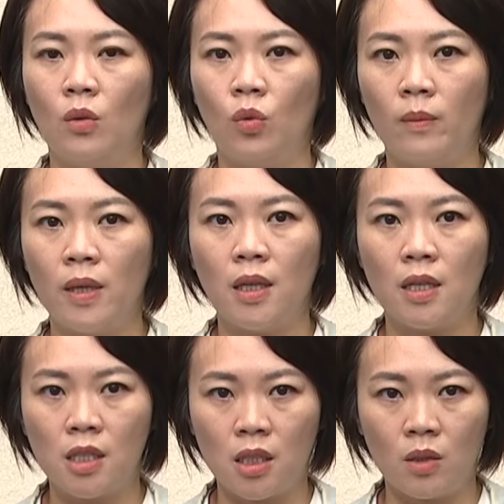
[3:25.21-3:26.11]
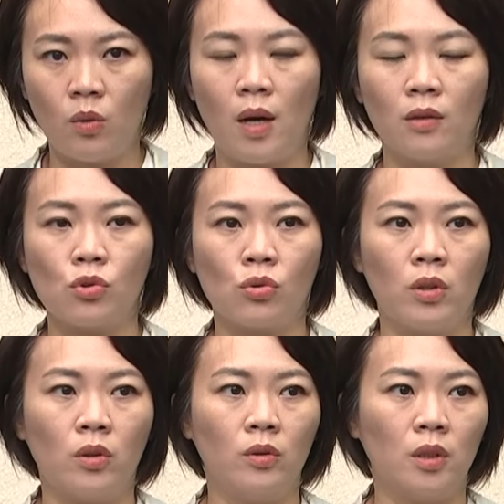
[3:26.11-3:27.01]
我们也希望
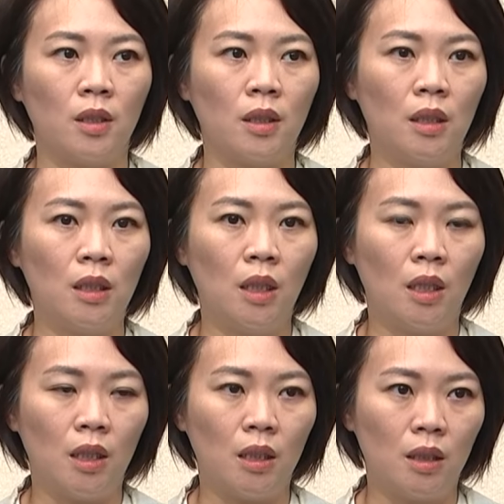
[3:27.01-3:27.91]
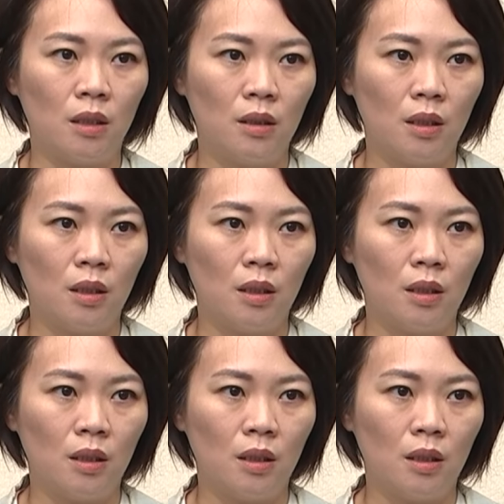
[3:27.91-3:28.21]
所有的呃